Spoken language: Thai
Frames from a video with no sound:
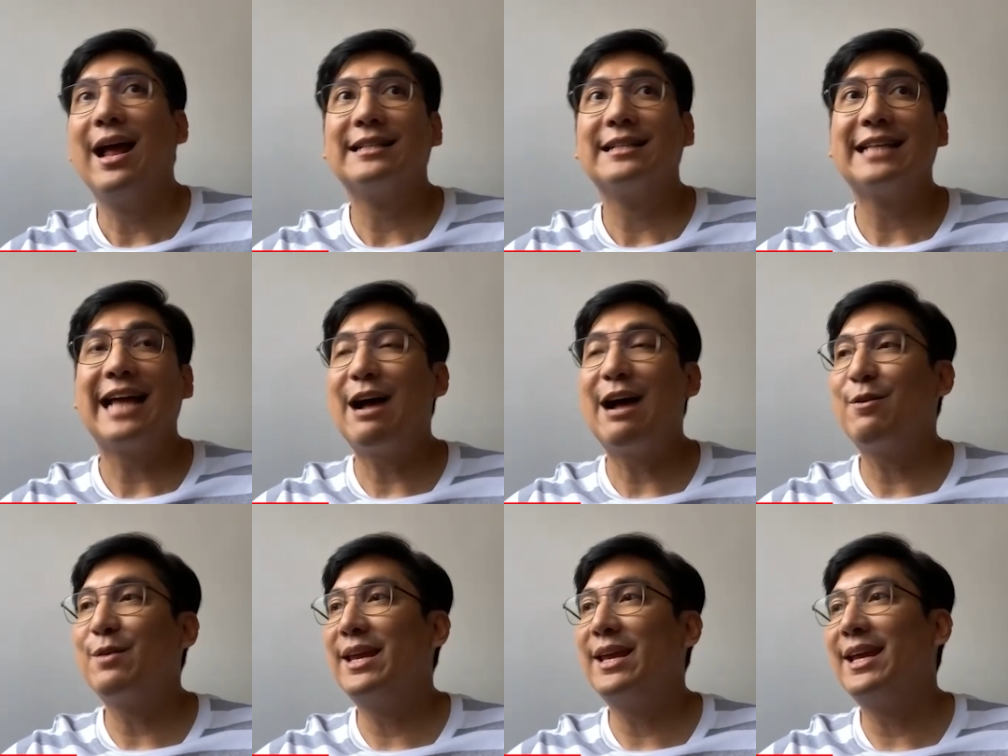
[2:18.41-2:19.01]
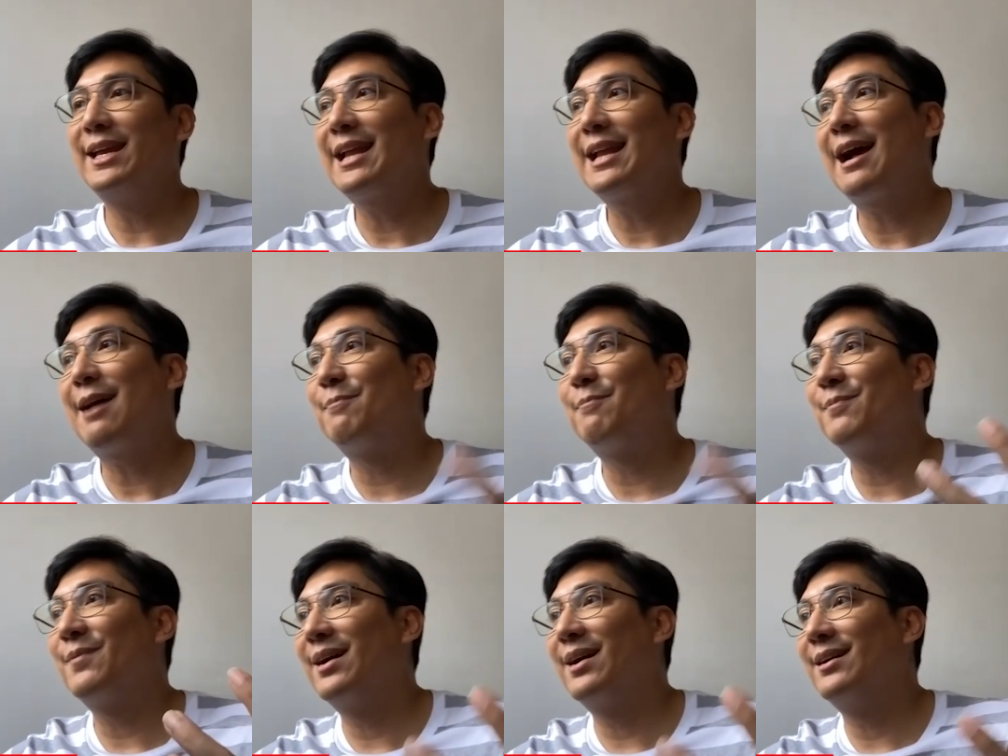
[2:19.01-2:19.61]
เจ้านี้
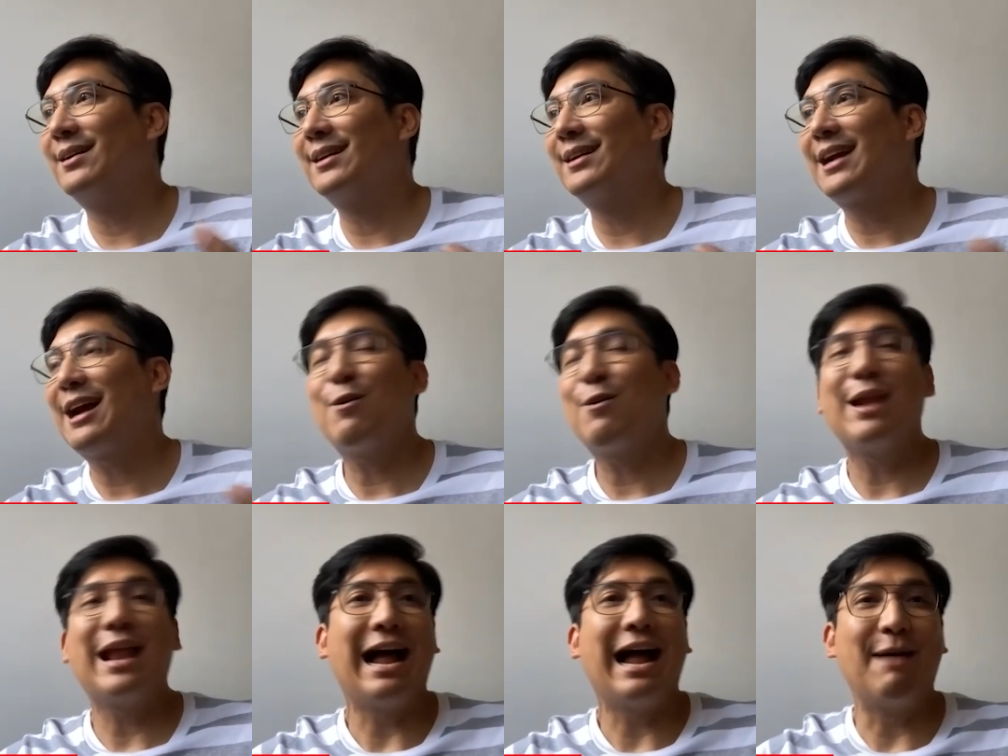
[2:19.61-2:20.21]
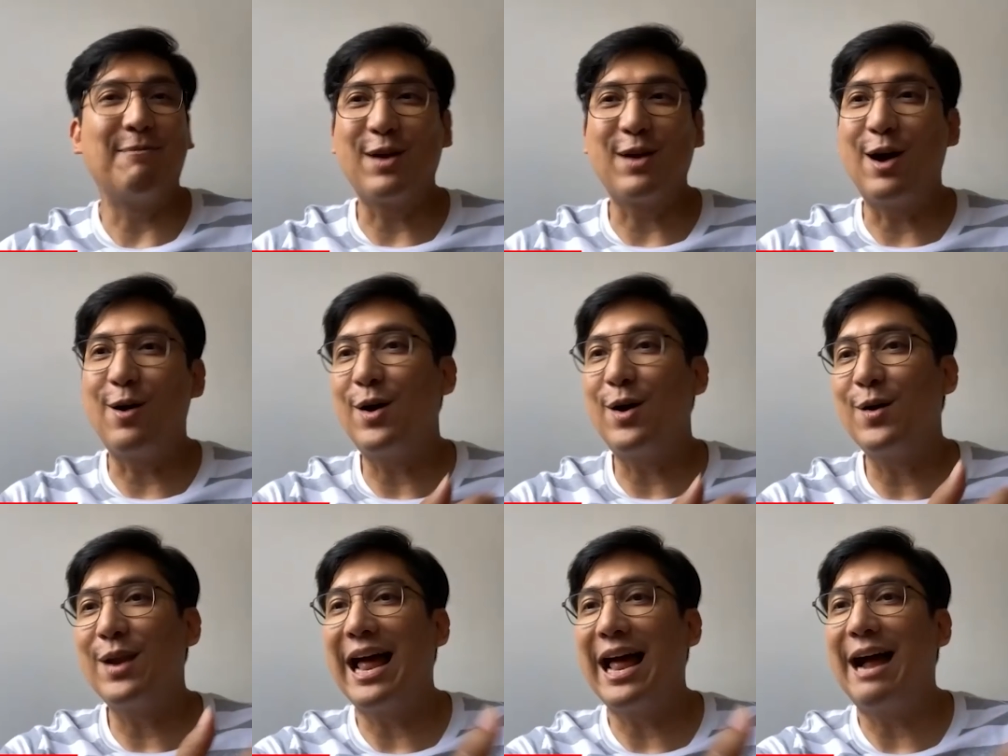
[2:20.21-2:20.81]
ทำข้าวหลามก็เอา
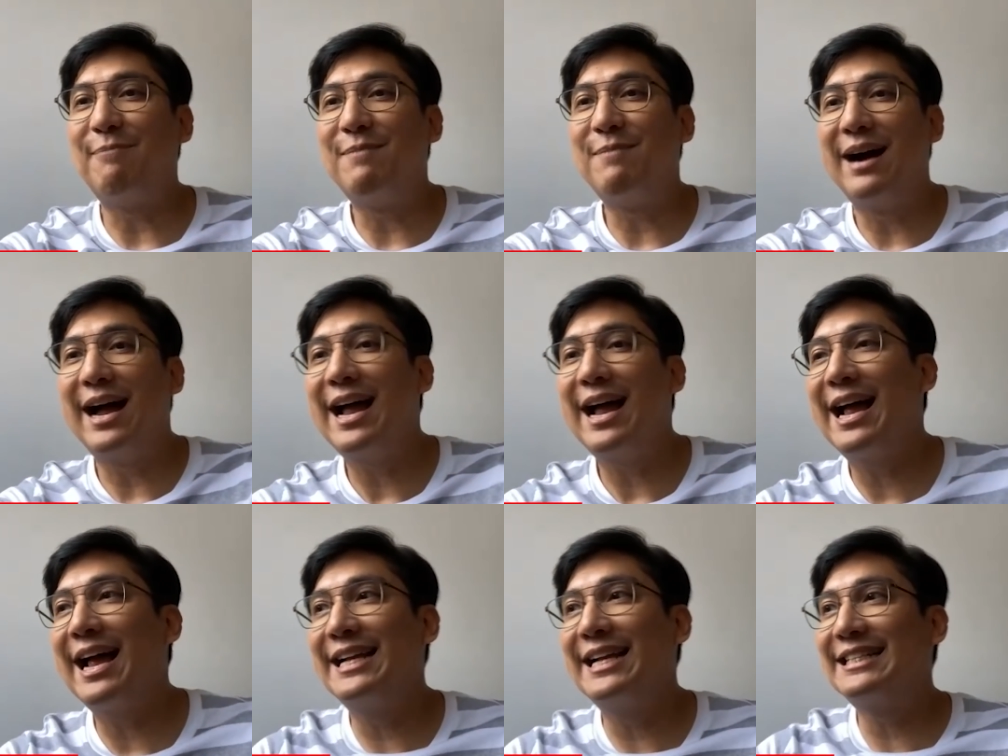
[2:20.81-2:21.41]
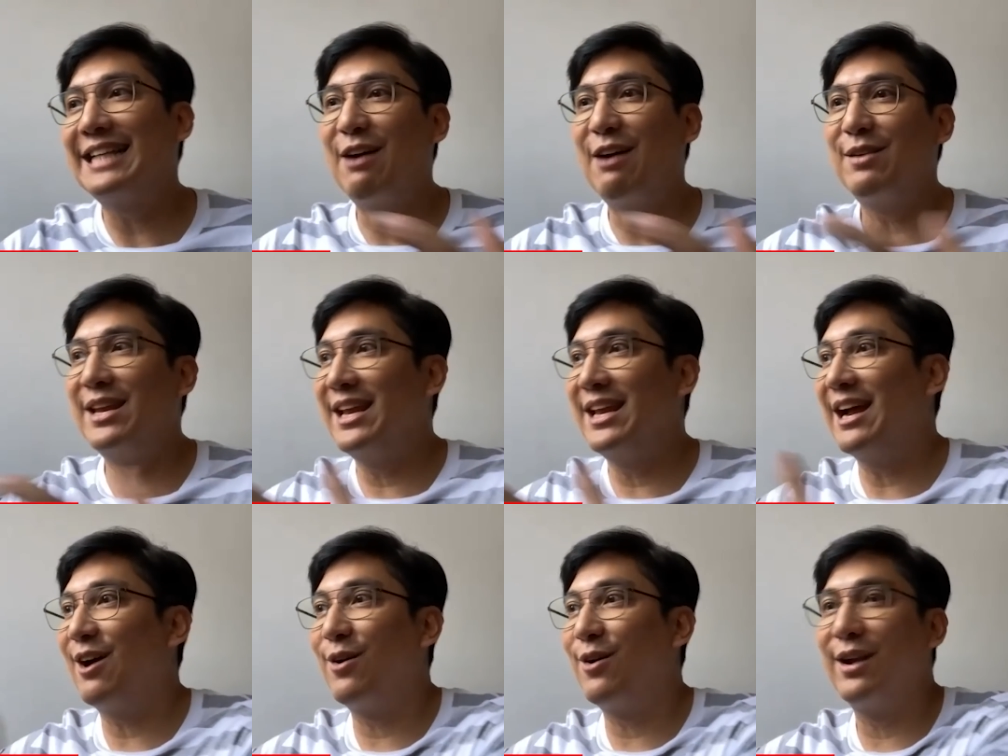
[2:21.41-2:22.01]
ข้าวหลามมาให้เจ้านี้
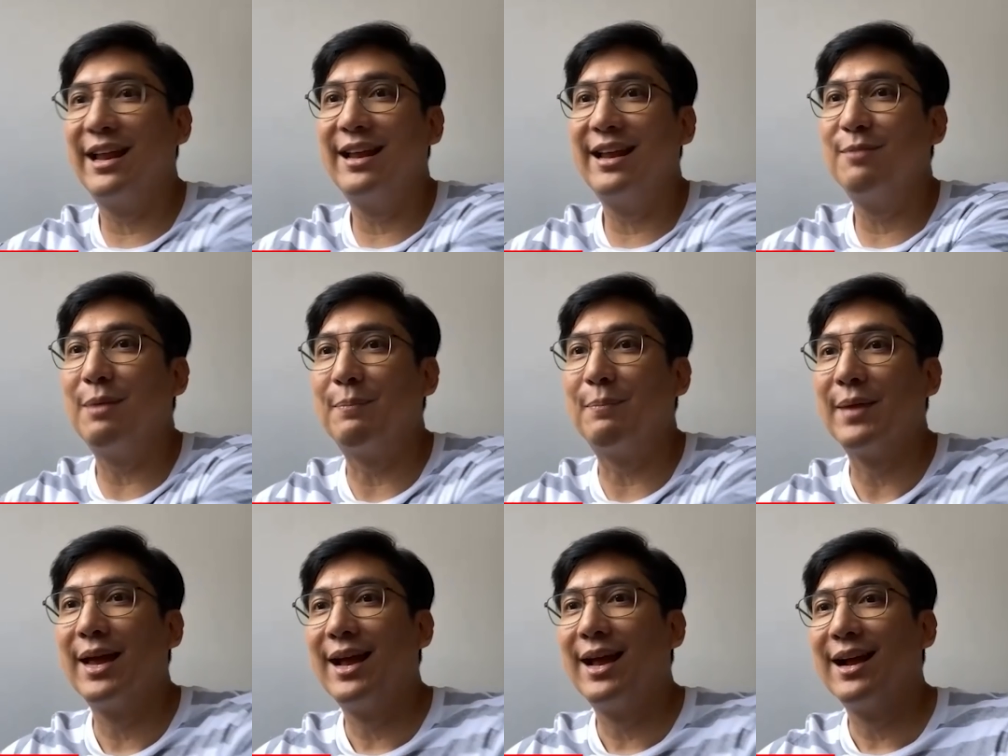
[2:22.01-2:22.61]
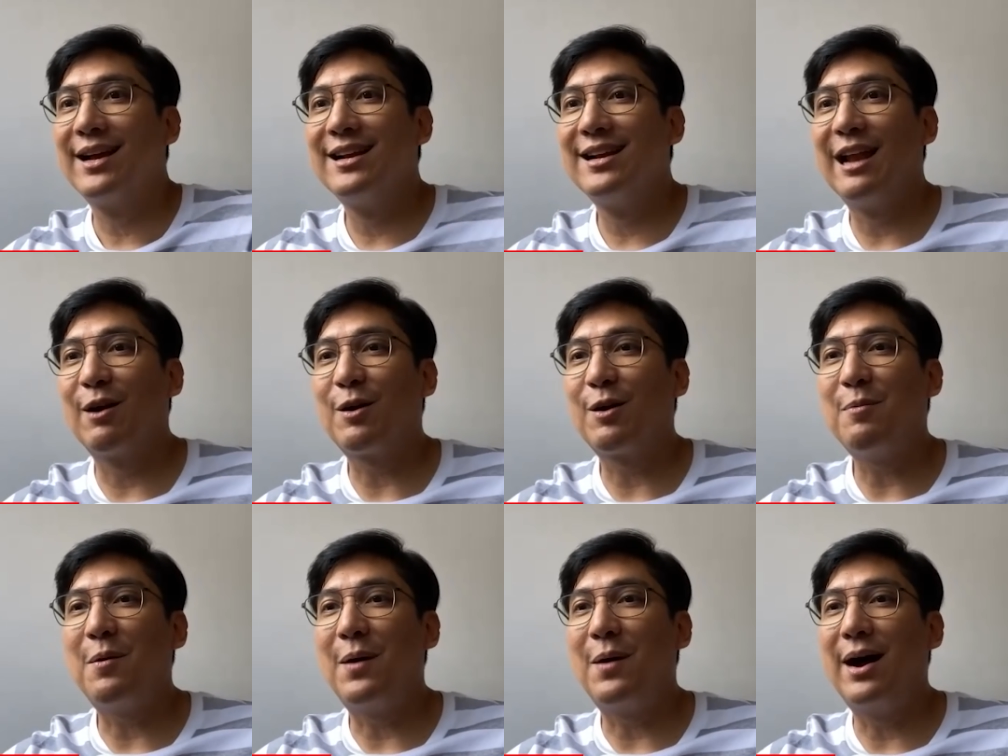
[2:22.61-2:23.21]
เอาอะไรแบบคือเรา
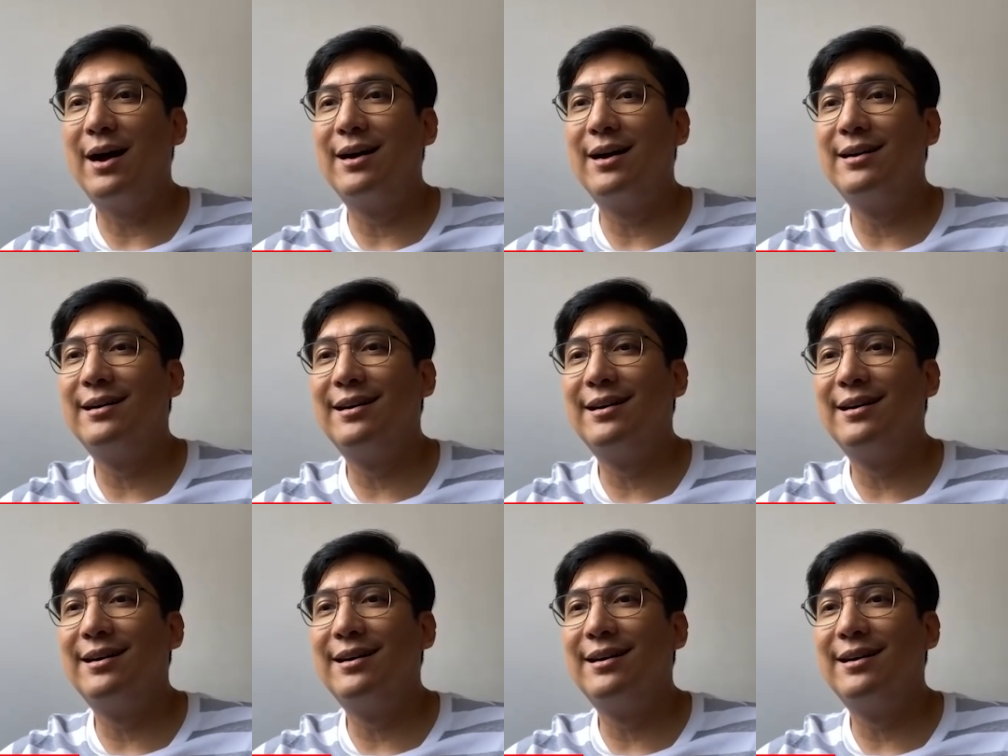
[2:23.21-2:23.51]
ก็บอกว่า